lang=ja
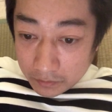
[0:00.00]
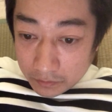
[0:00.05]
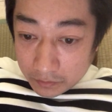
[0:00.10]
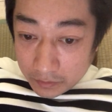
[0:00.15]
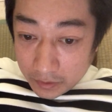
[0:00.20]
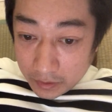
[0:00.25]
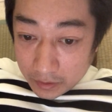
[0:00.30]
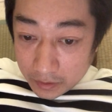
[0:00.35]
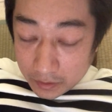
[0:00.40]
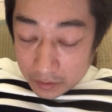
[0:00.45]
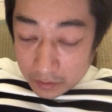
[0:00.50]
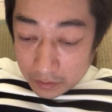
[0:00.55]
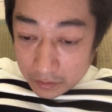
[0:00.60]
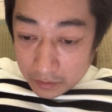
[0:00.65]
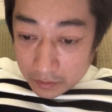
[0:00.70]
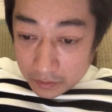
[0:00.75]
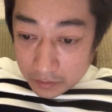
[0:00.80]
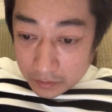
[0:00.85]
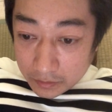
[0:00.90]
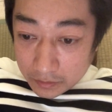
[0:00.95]
の
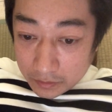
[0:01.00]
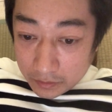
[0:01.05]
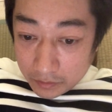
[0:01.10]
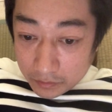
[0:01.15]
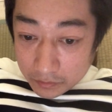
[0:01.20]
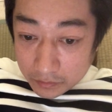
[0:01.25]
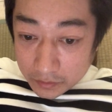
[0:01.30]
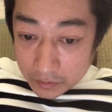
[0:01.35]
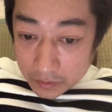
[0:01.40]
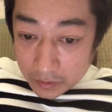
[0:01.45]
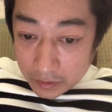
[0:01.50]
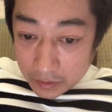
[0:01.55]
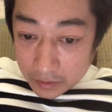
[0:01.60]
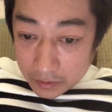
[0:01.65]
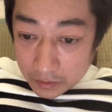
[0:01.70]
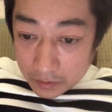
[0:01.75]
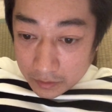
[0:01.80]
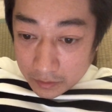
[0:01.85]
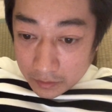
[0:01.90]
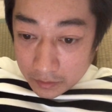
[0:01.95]
でっていうことです
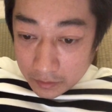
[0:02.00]
ね